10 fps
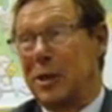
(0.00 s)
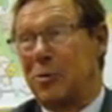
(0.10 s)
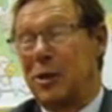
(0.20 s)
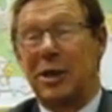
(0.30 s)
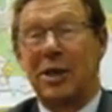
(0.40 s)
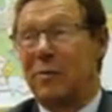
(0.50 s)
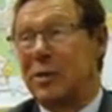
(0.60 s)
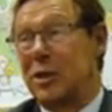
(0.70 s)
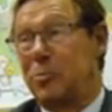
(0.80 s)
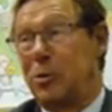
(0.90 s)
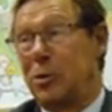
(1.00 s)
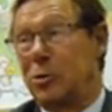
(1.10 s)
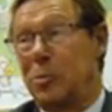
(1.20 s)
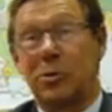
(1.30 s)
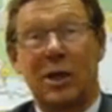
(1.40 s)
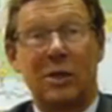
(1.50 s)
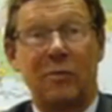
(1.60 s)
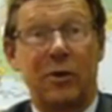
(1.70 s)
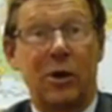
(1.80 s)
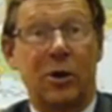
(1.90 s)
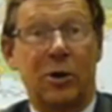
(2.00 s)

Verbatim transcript: dise, aux particuliers qu'ils n'investissent plus dans le logement locatif.